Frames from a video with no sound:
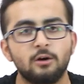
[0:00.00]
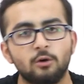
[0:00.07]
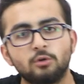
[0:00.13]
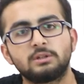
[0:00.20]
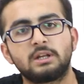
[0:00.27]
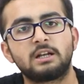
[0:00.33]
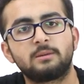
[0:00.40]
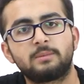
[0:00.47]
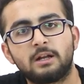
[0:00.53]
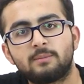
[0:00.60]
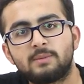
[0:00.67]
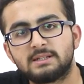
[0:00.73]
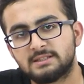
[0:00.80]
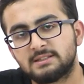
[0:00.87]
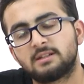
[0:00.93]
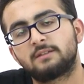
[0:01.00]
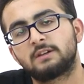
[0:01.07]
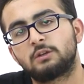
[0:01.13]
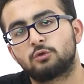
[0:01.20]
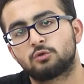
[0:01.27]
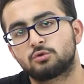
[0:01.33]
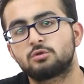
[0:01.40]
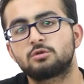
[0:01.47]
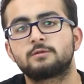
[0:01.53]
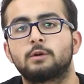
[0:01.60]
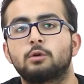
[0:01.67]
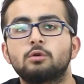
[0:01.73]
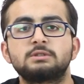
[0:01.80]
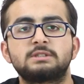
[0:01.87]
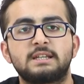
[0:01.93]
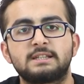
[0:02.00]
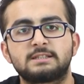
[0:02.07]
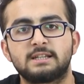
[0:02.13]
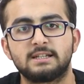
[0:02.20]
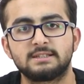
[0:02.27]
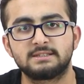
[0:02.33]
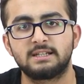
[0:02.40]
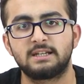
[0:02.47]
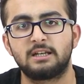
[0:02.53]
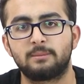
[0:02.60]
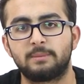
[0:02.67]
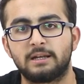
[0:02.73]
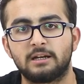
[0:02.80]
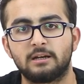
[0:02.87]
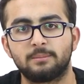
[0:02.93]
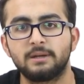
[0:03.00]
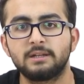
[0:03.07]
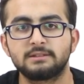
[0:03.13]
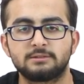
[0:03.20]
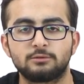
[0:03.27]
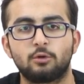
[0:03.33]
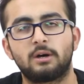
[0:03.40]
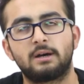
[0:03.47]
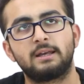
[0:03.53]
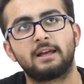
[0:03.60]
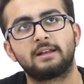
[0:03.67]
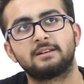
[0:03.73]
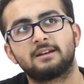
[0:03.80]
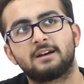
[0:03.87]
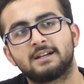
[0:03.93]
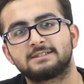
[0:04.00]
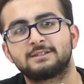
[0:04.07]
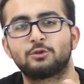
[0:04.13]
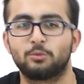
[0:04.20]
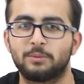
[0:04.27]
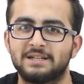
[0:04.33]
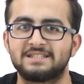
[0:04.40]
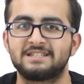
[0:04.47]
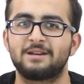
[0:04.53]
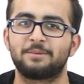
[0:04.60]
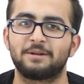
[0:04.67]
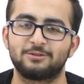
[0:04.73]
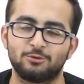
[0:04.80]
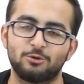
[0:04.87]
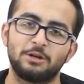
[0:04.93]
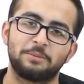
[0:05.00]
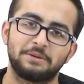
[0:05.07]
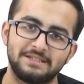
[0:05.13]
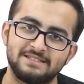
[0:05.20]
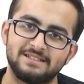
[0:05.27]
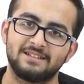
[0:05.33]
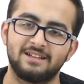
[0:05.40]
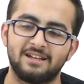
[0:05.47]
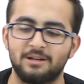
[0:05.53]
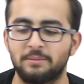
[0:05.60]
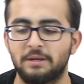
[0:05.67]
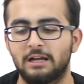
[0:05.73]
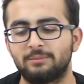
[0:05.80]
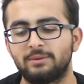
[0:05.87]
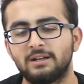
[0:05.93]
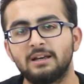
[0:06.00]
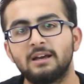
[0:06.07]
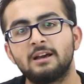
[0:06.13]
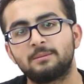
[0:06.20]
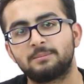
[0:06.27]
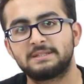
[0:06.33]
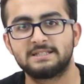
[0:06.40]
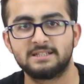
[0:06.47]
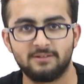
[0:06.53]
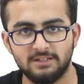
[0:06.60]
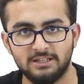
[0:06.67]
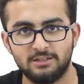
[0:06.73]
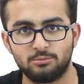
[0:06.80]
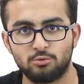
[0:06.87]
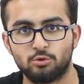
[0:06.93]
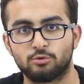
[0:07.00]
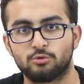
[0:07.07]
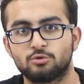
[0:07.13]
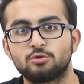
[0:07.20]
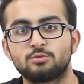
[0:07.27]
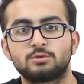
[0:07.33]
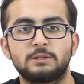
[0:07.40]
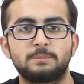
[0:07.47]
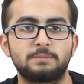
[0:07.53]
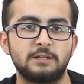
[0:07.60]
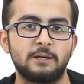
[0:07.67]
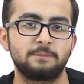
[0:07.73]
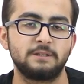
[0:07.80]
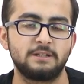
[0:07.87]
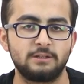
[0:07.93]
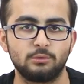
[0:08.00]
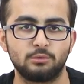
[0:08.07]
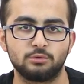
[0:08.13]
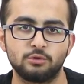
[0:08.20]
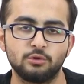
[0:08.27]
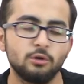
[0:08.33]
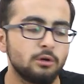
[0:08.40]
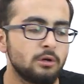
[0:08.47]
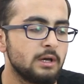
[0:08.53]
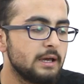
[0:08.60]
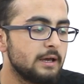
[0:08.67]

Onlarla beraber sınava giriyorsunuz ve 18 hasta ile beraber yani hasta numarası yapan, rol yapan insanlarla beraber bir sınava girmiş oluyorsunuz. Bu da PLAB 2 oluyor.